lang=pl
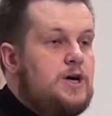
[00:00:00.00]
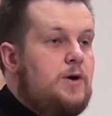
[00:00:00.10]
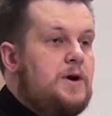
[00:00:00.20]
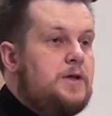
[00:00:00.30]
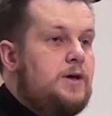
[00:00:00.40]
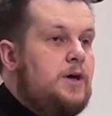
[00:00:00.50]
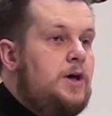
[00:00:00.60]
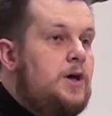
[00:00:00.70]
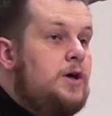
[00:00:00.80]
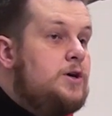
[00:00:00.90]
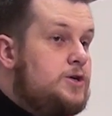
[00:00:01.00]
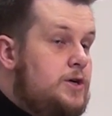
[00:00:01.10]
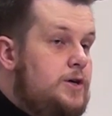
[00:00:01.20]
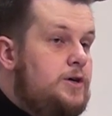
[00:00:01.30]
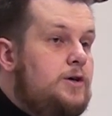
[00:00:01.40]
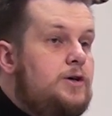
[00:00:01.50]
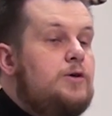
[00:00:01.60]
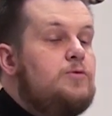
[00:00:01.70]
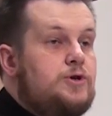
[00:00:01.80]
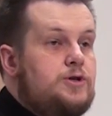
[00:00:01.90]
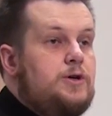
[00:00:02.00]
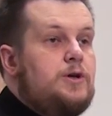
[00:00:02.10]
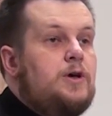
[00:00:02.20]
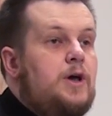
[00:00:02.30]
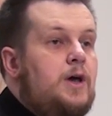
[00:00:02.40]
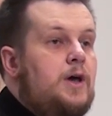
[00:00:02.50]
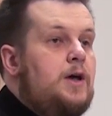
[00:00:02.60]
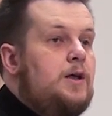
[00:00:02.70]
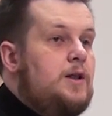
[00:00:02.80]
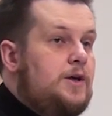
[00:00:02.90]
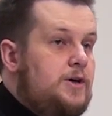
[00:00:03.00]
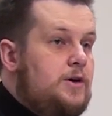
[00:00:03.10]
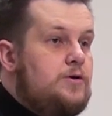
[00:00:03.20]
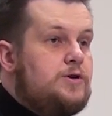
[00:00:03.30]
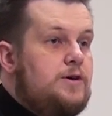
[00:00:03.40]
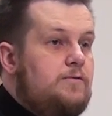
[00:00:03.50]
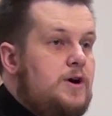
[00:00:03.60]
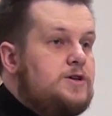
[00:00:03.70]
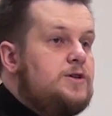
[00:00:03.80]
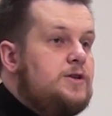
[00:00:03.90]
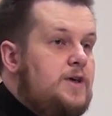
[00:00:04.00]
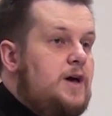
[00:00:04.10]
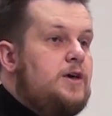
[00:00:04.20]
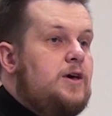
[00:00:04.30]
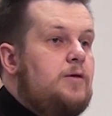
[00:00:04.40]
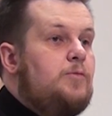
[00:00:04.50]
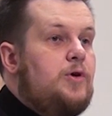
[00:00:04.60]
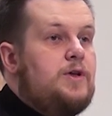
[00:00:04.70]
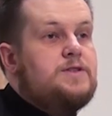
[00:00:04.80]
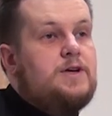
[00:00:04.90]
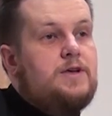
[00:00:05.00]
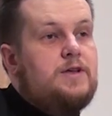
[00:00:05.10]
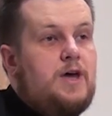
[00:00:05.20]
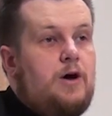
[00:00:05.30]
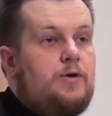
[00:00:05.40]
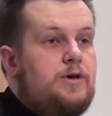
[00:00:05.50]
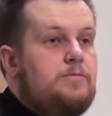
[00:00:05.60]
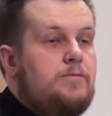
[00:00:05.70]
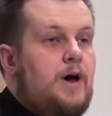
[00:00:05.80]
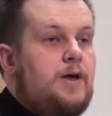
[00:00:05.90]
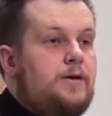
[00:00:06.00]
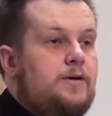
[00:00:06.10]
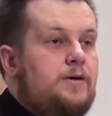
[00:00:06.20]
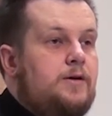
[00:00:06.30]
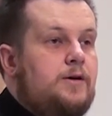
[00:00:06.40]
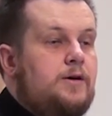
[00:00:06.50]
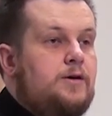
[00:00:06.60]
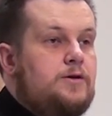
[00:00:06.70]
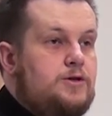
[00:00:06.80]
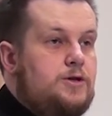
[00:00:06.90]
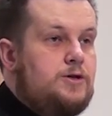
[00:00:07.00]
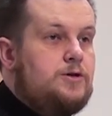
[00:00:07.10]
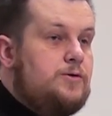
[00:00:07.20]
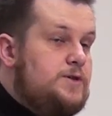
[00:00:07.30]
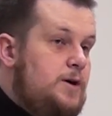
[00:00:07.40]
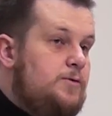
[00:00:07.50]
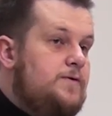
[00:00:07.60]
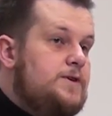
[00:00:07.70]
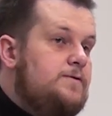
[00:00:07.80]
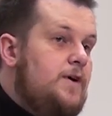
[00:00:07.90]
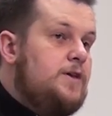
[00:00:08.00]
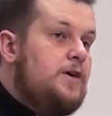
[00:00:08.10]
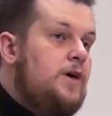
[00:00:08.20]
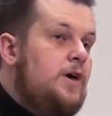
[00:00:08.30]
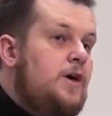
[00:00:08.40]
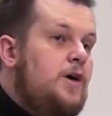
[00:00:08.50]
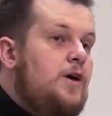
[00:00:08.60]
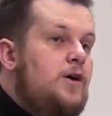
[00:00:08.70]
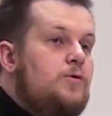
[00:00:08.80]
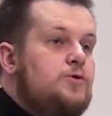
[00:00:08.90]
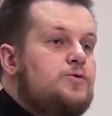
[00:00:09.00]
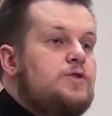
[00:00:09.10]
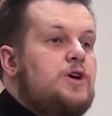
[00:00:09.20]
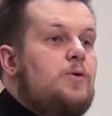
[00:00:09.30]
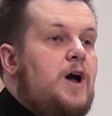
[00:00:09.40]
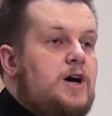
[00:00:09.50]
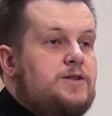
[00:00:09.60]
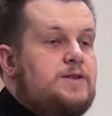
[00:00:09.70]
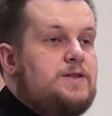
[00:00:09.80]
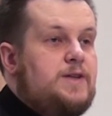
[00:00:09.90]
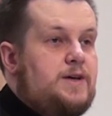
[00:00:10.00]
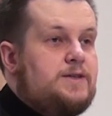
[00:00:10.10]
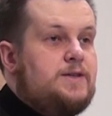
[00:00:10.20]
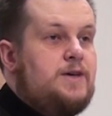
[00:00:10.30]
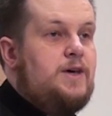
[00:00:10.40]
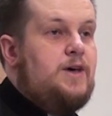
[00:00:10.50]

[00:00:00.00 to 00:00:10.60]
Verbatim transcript: działań szli i głosili, dlatego że właśnie takie polecenie dał im Pan. Dziś to samo wezwanie usłyszał każdy z nas.